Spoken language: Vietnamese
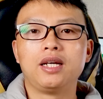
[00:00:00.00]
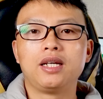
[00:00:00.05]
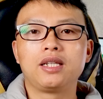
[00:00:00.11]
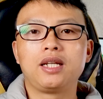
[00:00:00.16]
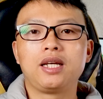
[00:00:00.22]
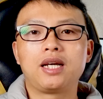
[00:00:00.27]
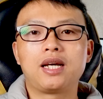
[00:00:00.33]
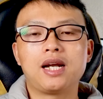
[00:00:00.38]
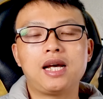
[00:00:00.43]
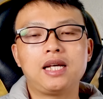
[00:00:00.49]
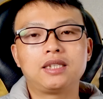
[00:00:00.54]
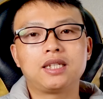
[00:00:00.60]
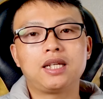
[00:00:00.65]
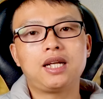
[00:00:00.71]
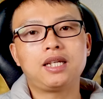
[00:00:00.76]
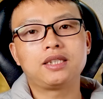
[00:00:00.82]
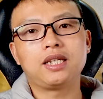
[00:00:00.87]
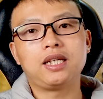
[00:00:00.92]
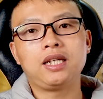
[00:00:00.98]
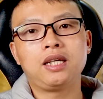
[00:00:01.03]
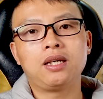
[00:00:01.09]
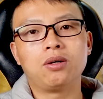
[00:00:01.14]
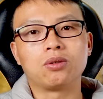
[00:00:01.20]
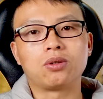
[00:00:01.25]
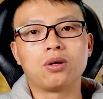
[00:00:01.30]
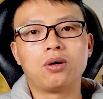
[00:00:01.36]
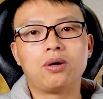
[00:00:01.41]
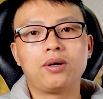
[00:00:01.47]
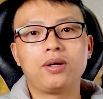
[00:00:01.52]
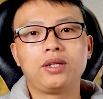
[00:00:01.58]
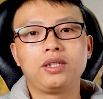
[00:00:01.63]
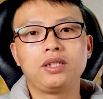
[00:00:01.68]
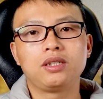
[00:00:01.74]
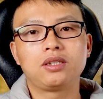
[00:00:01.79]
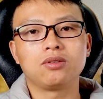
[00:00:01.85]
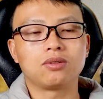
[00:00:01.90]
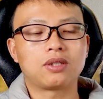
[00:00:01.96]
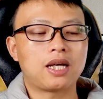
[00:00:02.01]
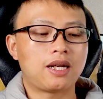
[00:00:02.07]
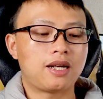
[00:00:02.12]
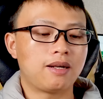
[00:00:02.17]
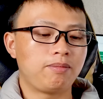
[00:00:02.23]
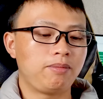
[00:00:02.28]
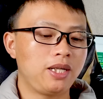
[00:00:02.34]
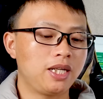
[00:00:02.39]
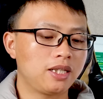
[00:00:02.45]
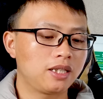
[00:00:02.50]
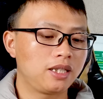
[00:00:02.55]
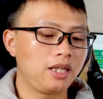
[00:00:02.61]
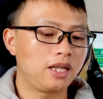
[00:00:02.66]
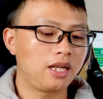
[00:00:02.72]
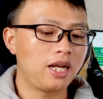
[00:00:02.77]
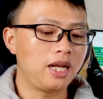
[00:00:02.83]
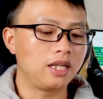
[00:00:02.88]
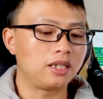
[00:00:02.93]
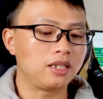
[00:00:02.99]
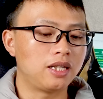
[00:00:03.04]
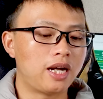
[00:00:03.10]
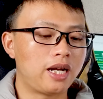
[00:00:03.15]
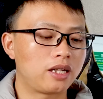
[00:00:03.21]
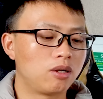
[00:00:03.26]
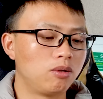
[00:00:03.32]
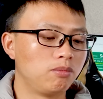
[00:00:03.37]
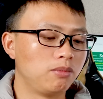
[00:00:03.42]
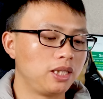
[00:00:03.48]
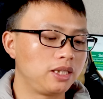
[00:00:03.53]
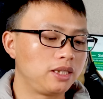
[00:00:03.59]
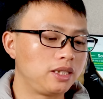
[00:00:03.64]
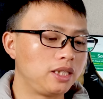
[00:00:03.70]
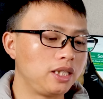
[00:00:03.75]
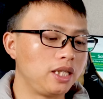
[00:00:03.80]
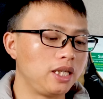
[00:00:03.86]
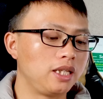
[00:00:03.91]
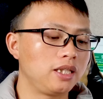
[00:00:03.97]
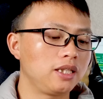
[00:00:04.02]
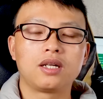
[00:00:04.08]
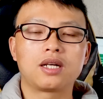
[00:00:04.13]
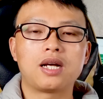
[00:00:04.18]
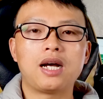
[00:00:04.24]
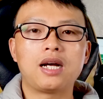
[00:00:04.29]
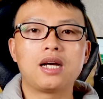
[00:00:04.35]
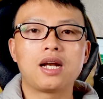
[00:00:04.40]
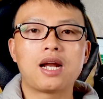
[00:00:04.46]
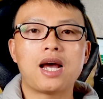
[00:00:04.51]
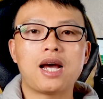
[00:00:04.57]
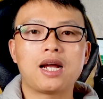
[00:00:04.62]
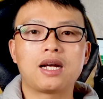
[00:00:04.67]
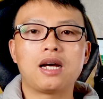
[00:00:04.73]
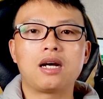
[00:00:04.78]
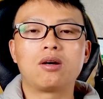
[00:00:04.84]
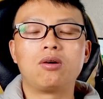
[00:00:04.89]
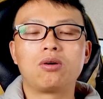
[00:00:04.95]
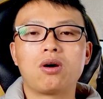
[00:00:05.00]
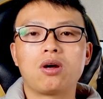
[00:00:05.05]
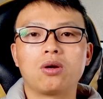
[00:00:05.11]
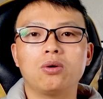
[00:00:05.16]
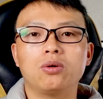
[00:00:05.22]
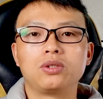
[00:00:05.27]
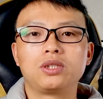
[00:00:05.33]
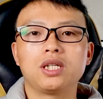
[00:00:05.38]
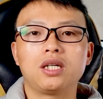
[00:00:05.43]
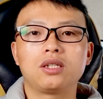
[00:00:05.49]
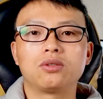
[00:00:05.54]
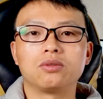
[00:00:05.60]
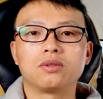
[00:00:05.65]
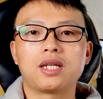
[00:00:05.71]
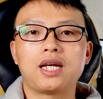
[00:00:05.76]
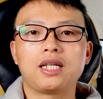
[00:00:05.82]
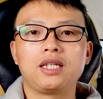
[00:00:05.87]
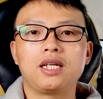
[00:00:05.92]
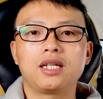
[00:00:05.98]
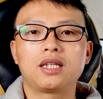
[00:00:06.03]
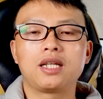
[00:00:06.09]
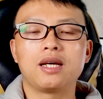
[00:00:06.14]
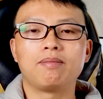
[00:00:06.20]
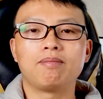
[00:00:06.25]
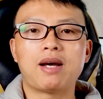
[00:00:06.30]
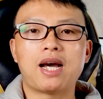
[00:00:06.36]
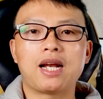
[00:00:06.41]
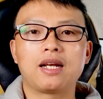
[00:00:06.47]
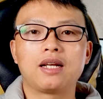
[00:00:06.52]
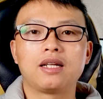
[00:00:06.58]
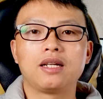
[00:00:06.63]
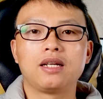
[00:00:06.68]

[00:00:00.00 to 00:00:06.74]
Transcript: Thì cái này rất là dễ hiểu thôi. Như chúng ta đã biết thì kể từ 2019, các ngân hàng đã không còn hỗ trợ chúng ta nhận tiền mặt